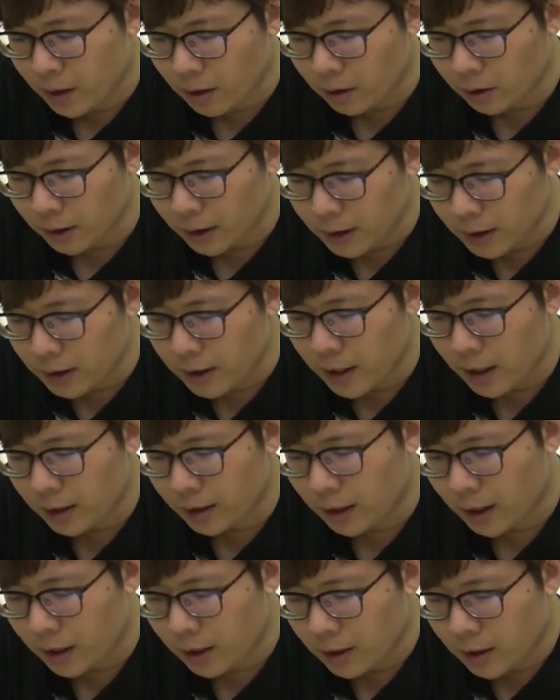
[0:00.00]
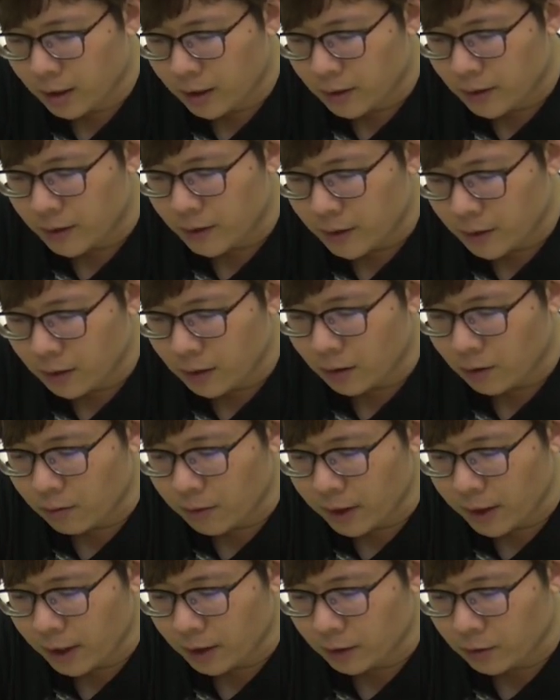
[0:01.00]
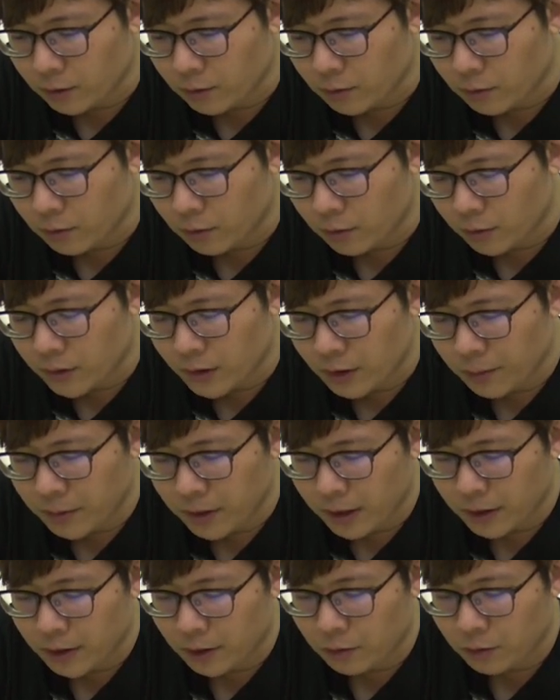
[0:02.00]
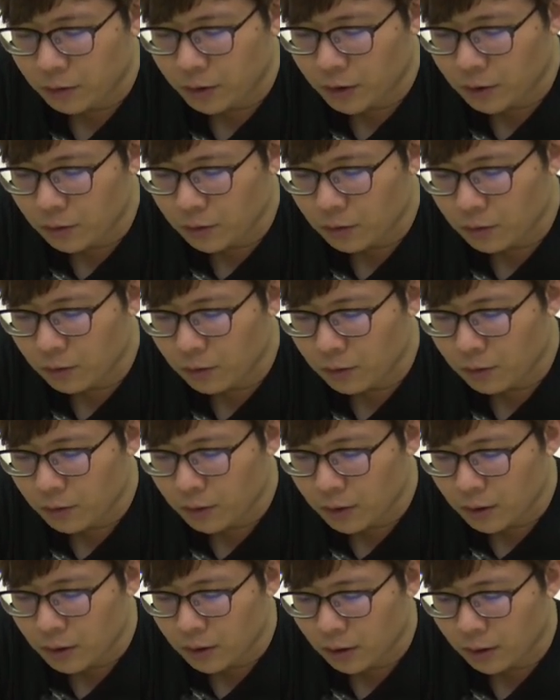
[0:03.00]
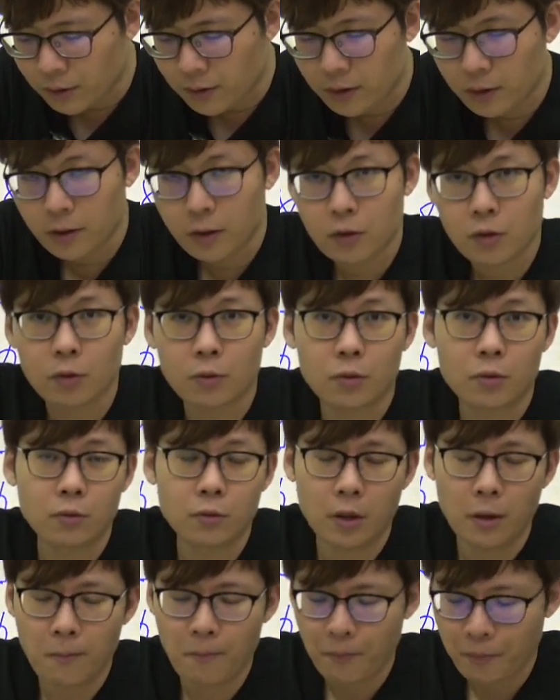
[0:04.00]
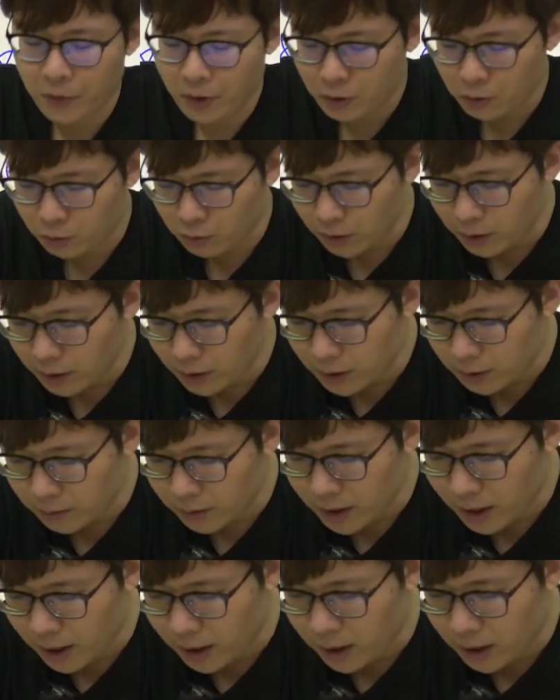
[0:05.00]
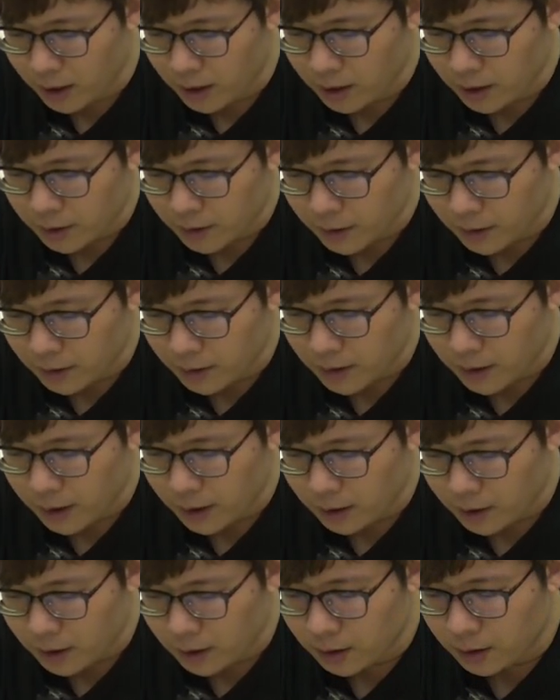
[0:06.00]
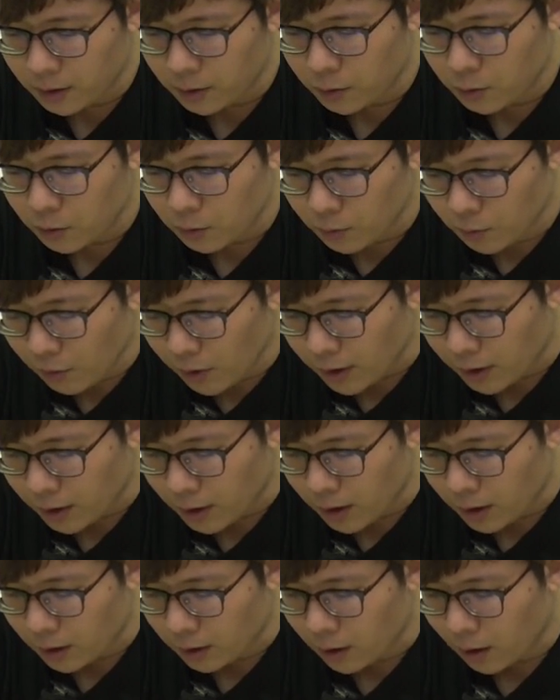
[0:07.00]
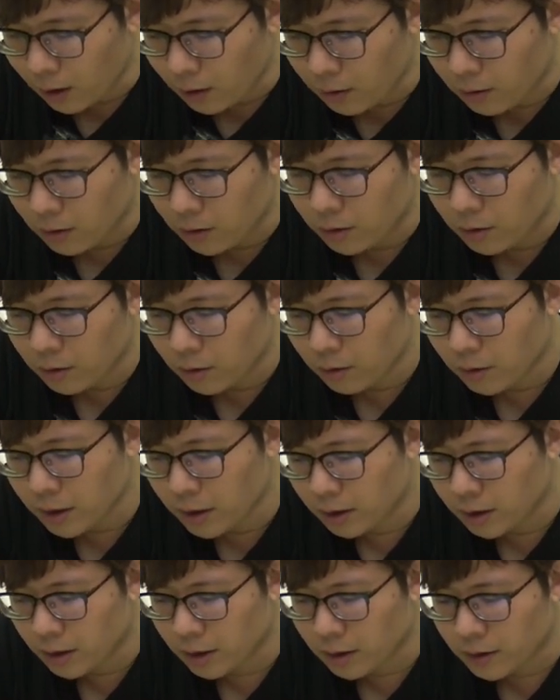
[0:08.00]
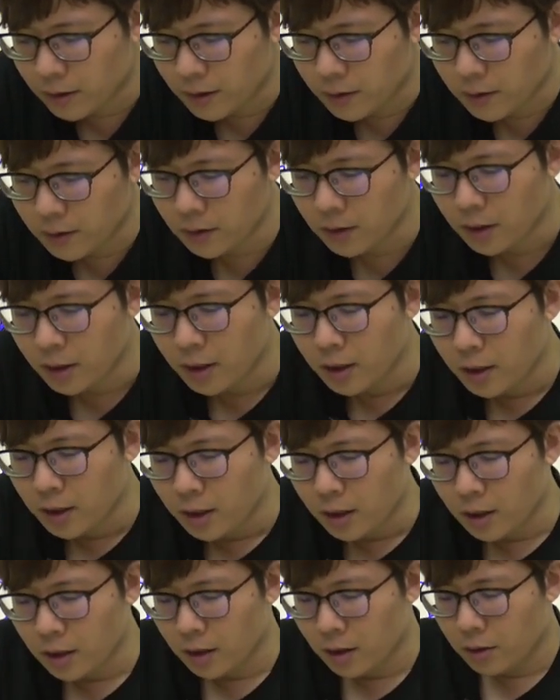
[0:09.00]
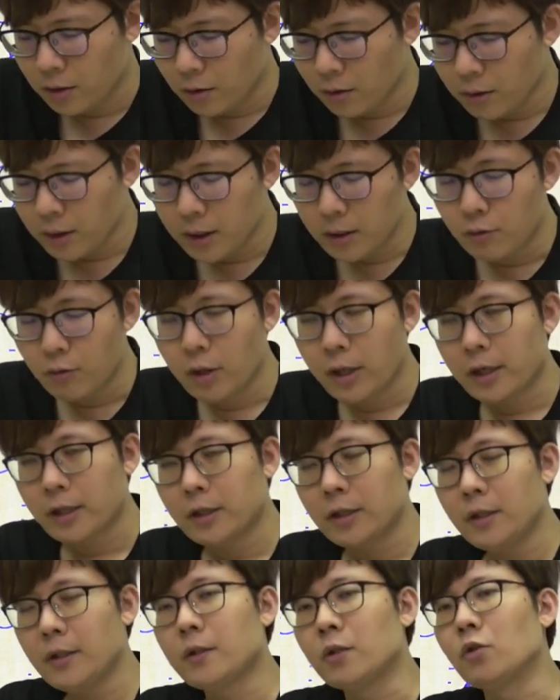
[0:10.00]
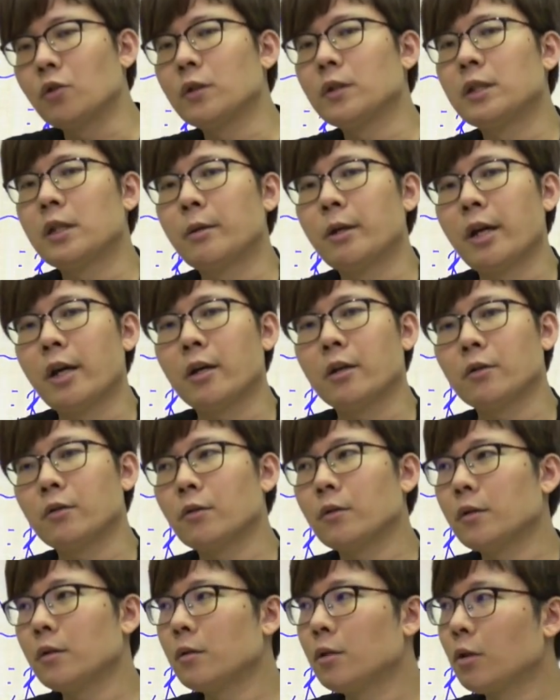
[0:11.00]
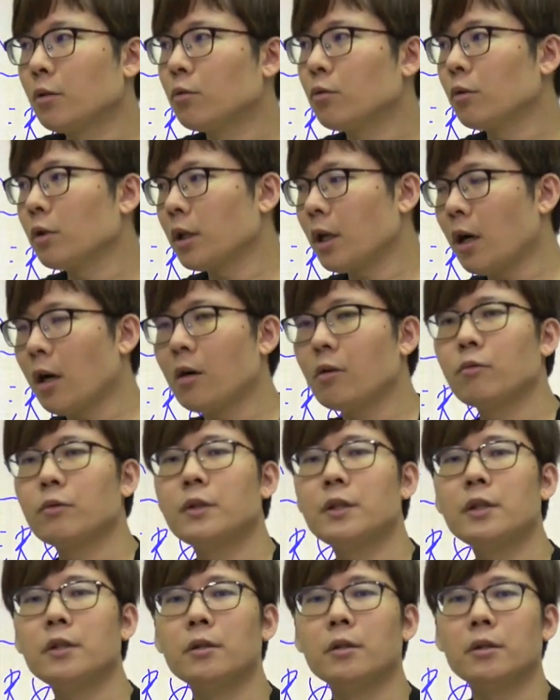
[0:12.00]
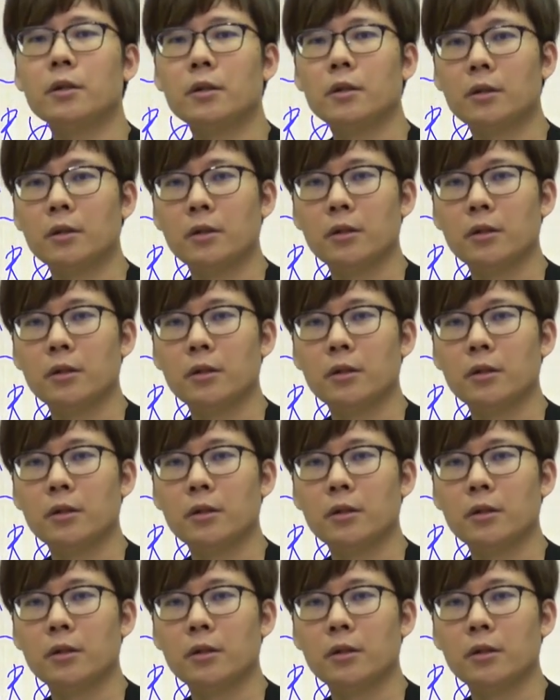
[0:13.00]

好，那一样啊。其实呢，我们会看到，就是说前面他讲说，听说，好，只能手术了。所以呢，怎么样？现在立刻住院。然后，尤里呢，其实，呃，尤里原来的意思就是怎样？就是叫做靠近，